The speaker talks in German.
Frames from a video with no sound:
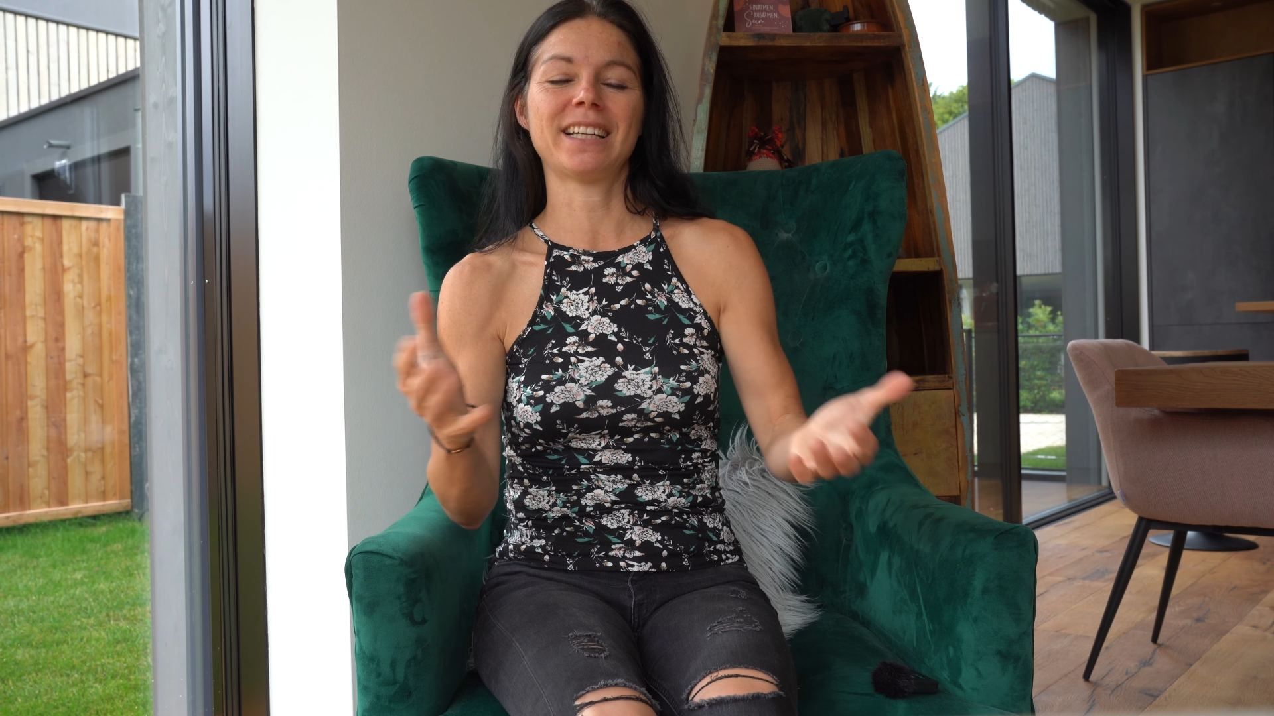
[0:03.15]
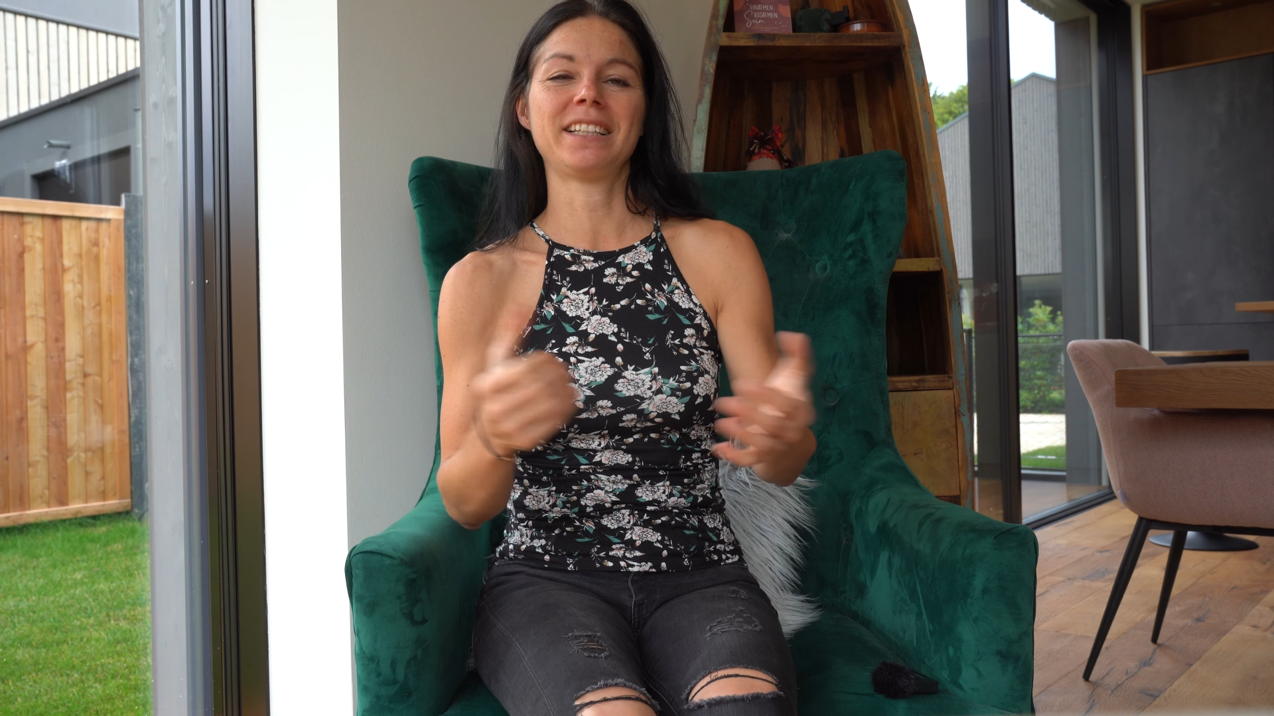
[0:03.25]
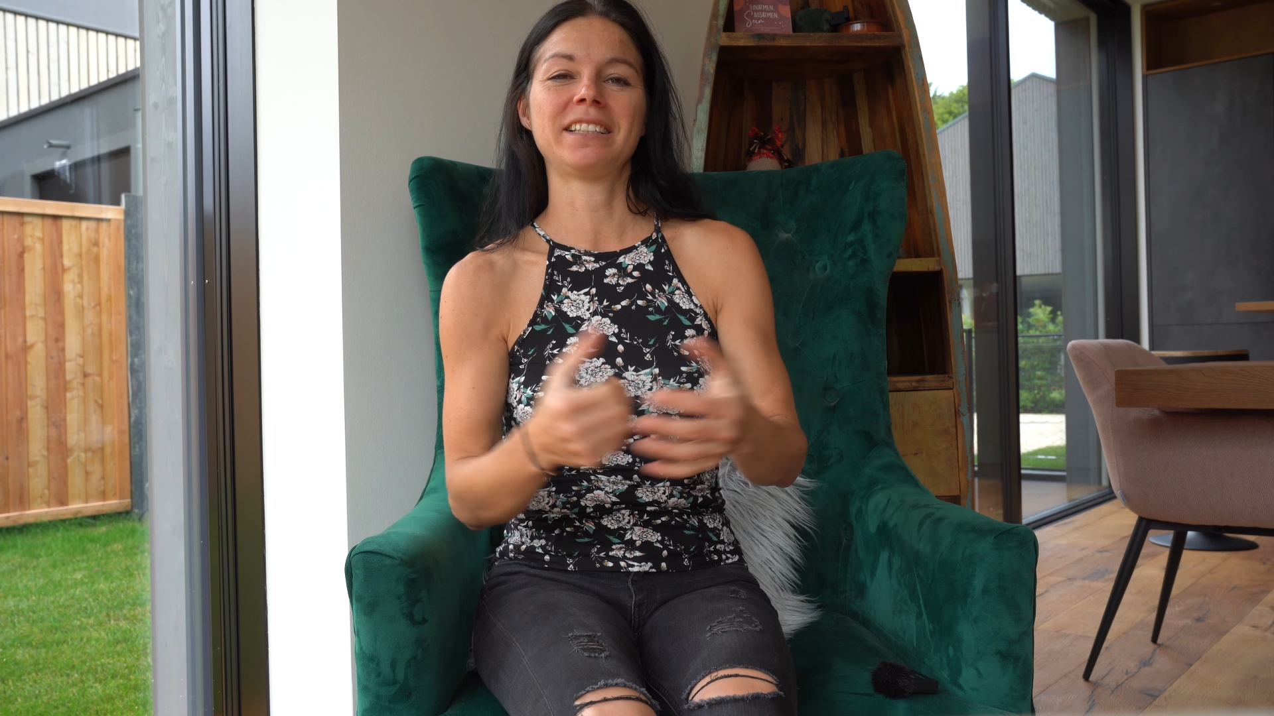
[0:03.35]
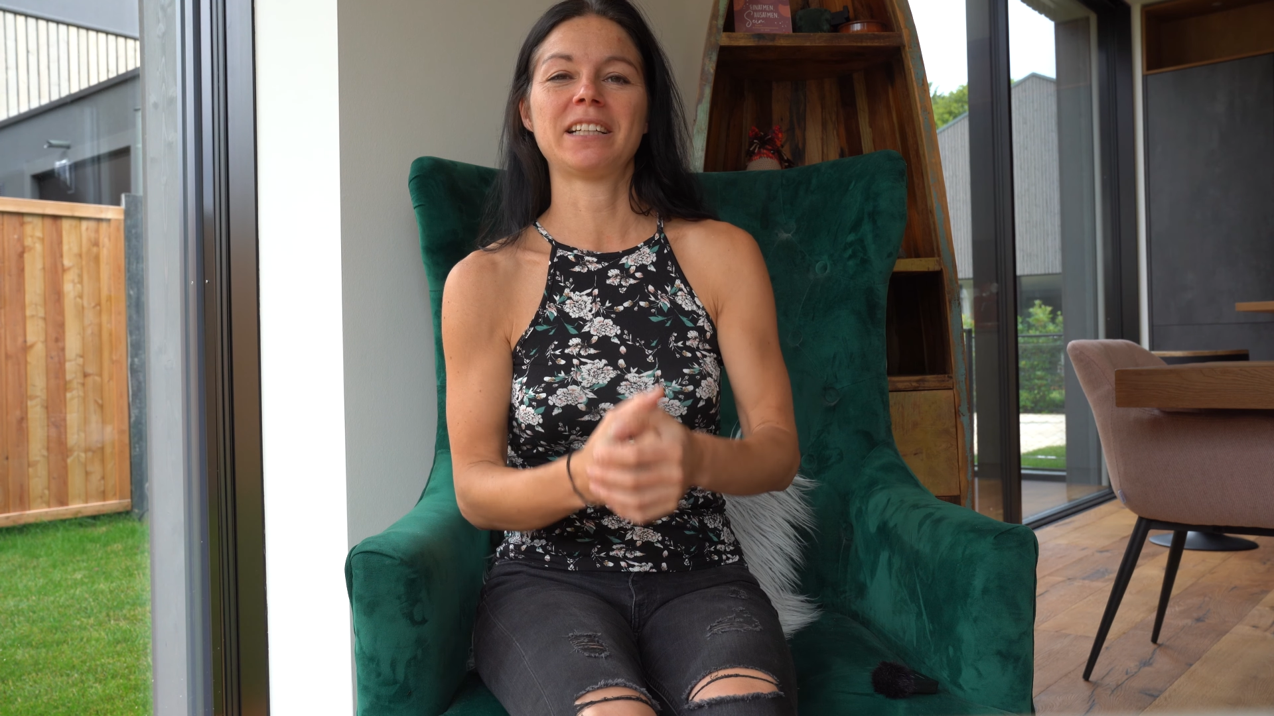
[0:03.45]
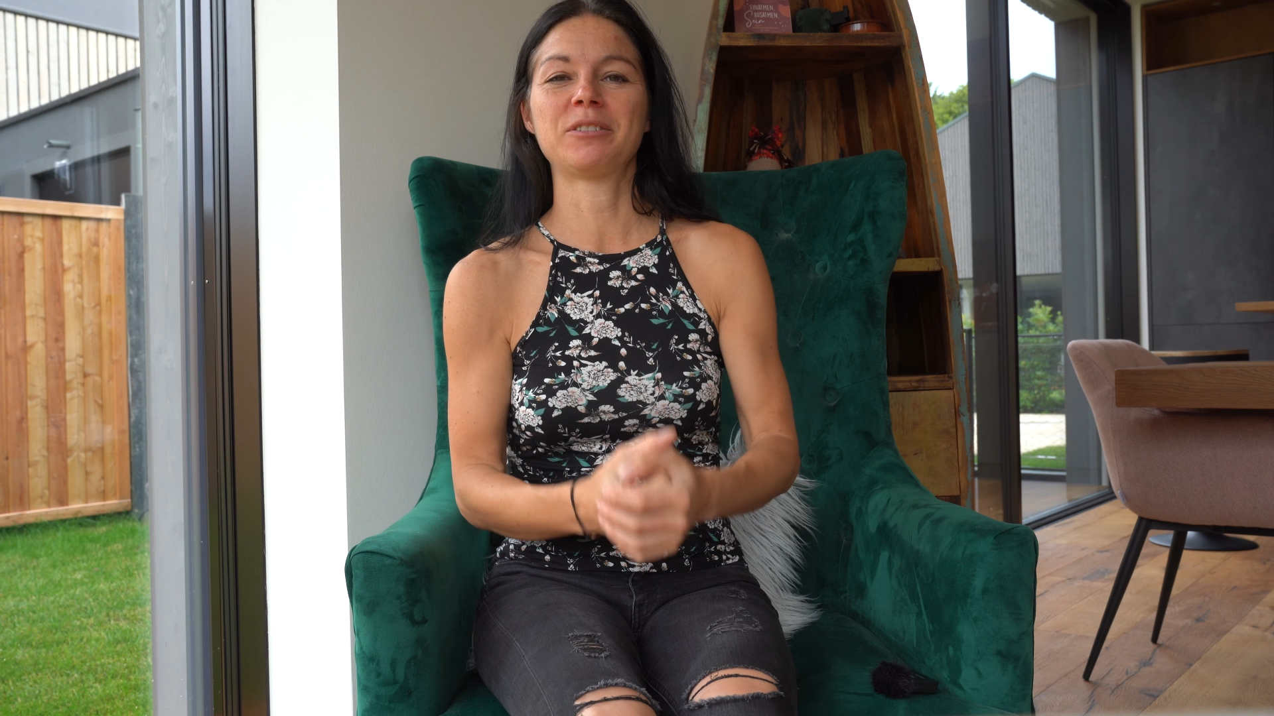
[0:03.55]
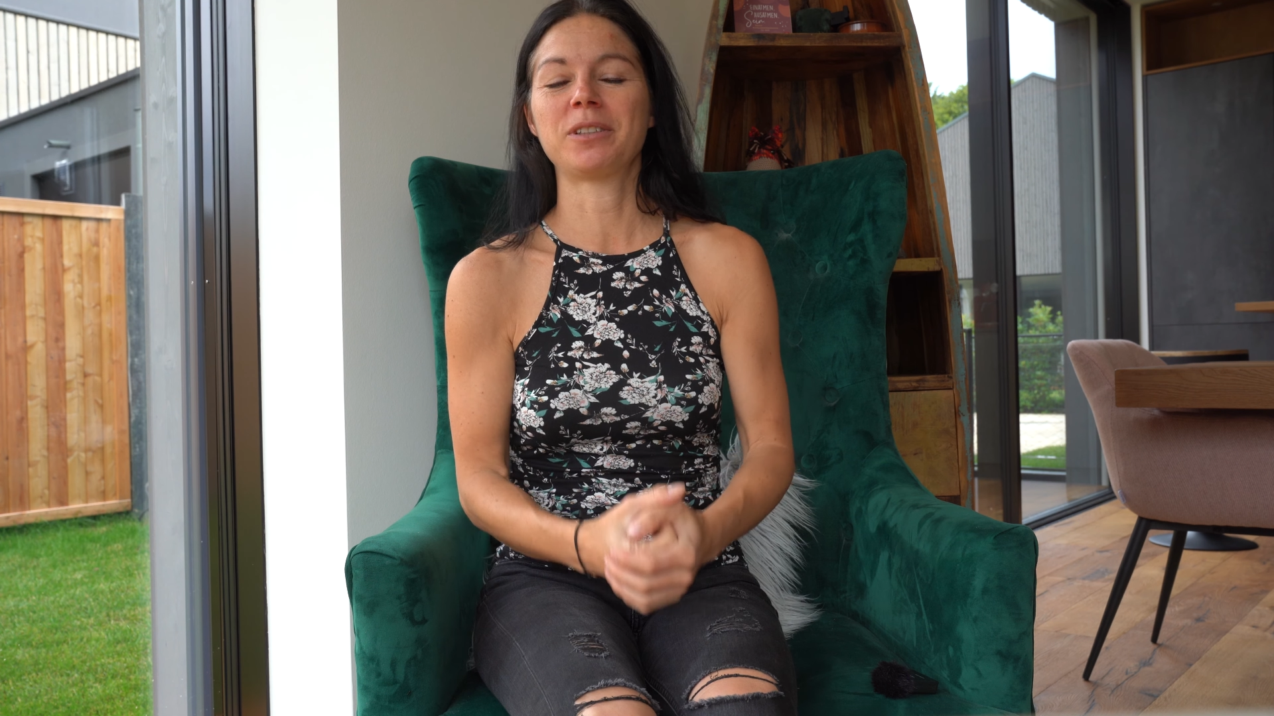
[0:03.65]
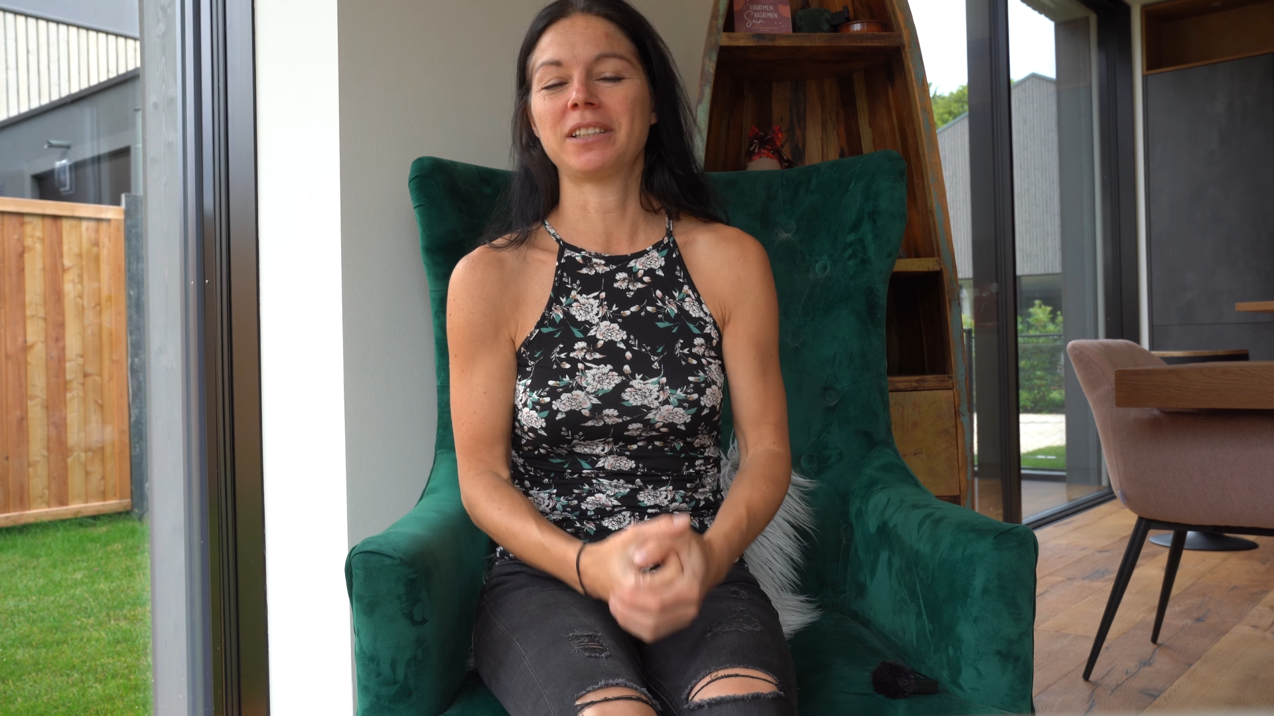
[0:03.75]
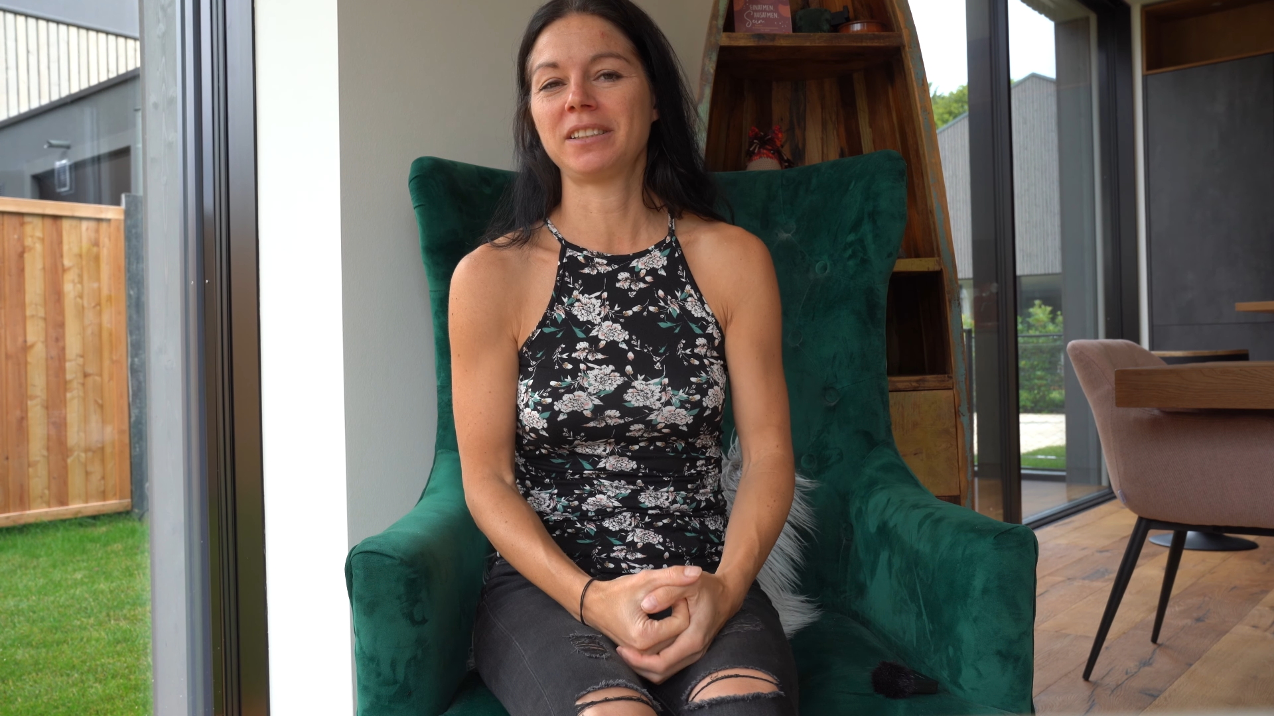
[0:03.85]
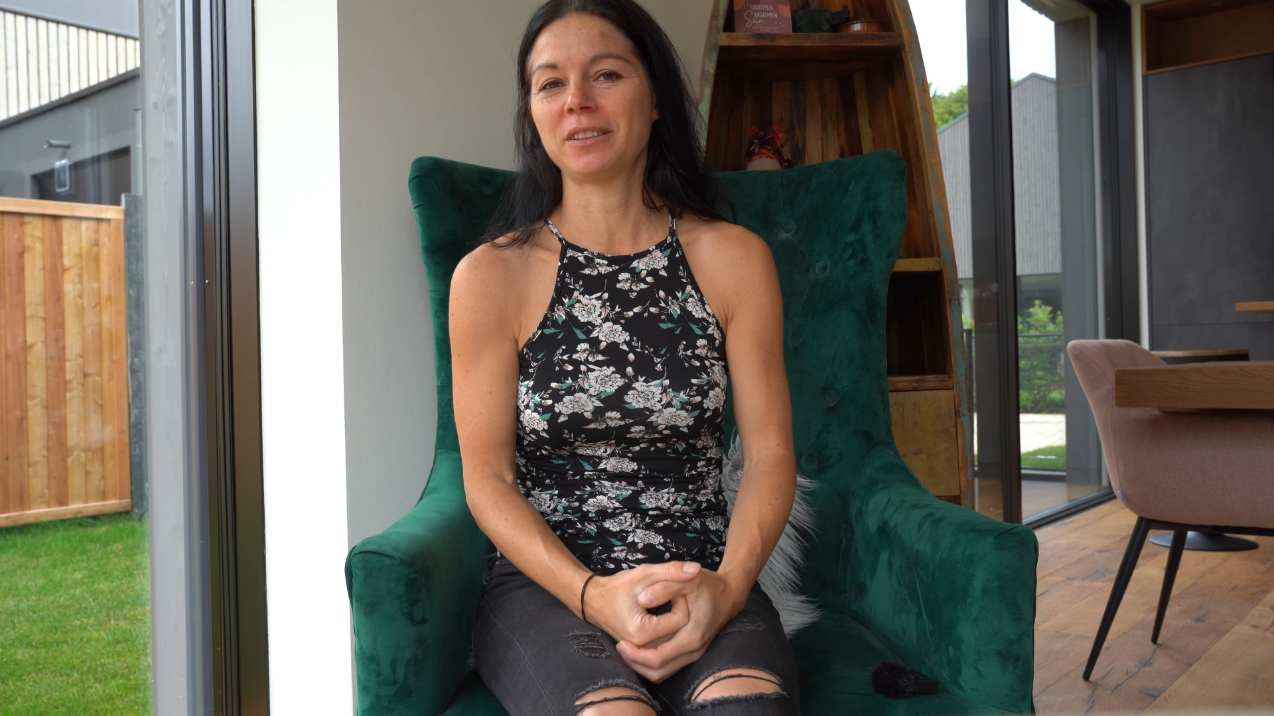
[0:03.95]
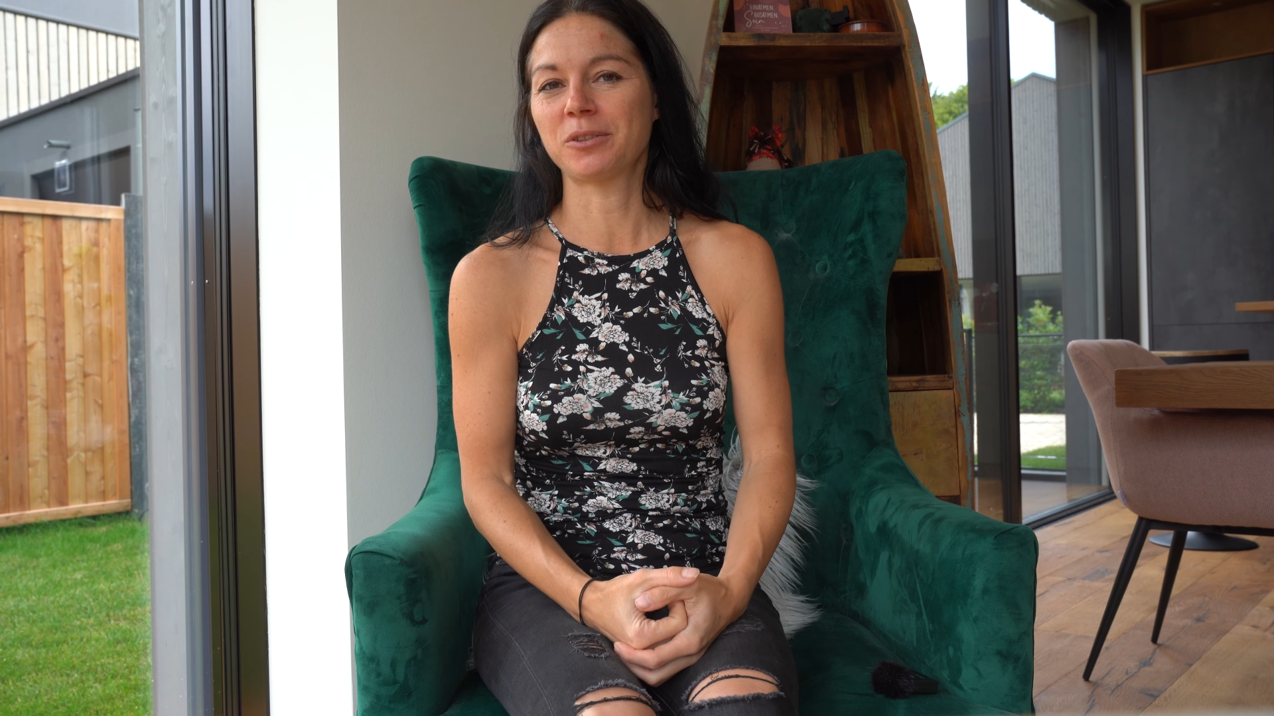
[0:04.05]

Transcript: Einladung an dich